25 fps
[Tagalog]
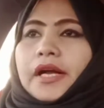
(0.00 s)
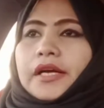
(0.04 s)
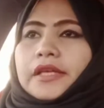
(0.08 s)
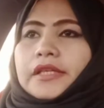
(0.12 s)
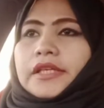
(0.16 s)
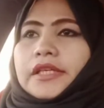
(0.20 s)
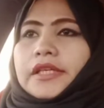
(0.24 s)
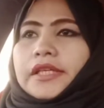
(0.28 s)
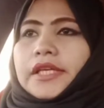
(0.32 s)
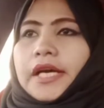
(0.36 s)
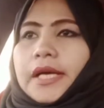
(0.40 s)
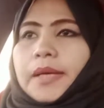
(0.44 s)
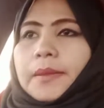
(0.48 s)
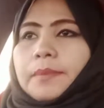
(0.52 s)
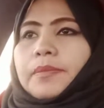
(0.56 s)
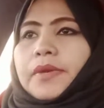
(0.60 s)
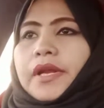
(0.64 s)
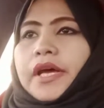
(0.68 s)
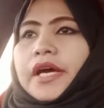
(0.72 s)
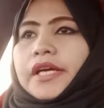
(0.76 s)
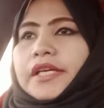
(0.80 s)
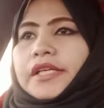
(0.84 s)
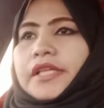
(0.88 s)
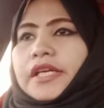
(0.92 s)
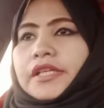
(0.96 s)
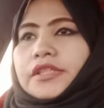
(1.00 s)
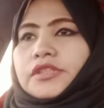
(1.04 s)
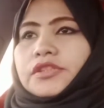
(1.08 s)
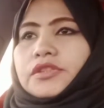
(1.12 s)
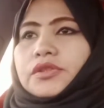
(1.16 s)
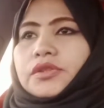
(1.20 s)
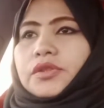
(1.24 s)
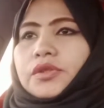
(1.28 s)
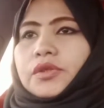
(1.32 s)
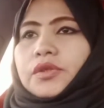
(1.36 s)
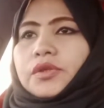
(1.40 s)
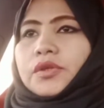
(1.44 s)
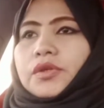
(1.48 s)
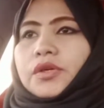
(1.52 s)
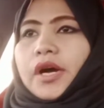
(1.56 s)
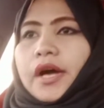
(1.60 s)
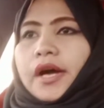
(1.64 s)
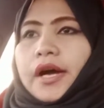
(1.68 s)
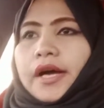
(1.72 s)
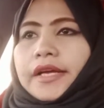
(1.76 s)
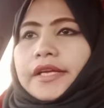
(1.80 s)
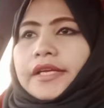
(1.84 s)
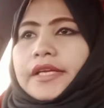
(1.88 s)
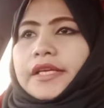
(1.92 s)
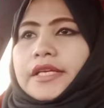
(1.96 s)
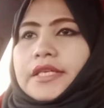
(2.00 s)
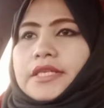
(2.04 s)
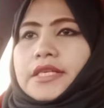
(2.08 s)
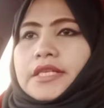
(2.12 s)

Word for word: ang ina-applyan nyo ay